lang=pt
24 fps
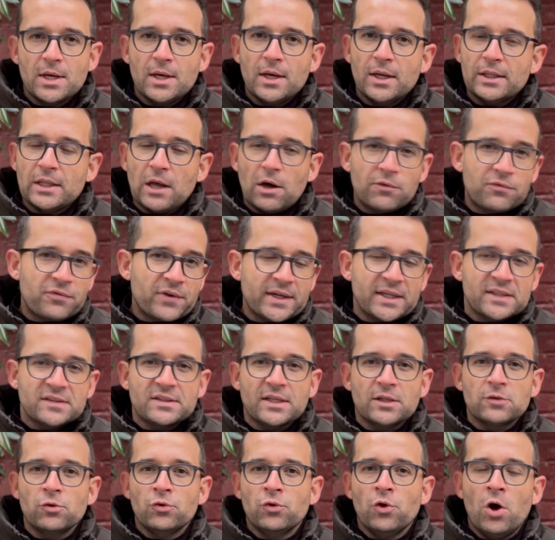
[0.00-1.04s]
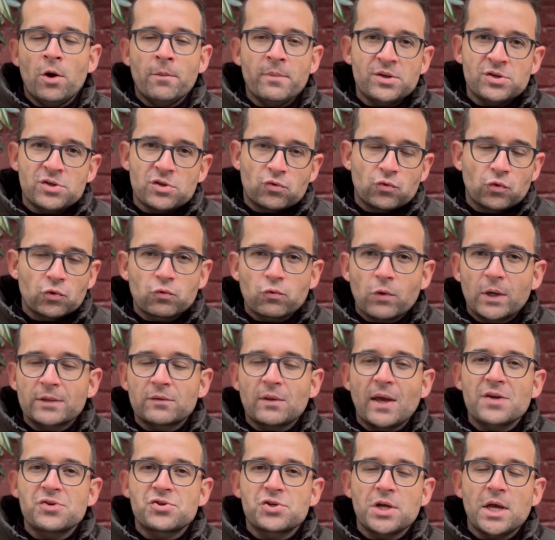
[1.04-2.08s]
está oferecendo o nome de tudo quanto
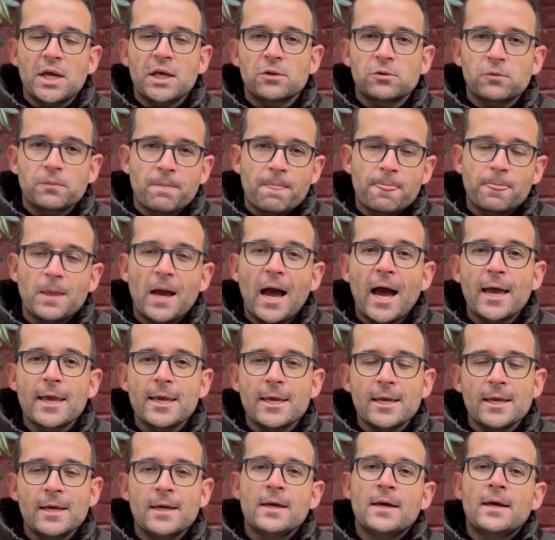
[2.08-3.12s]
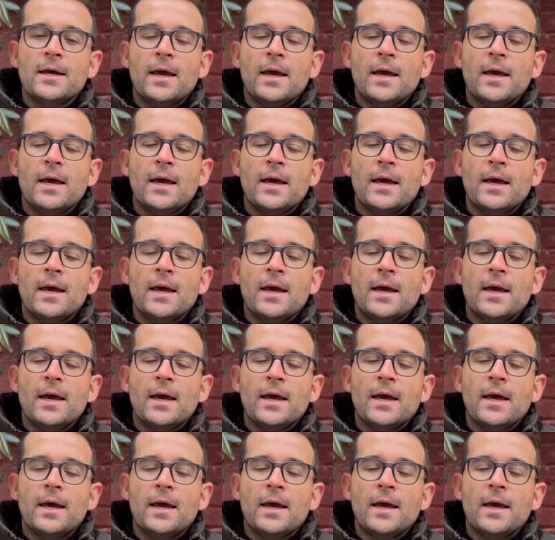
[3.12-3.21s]
é jeito aí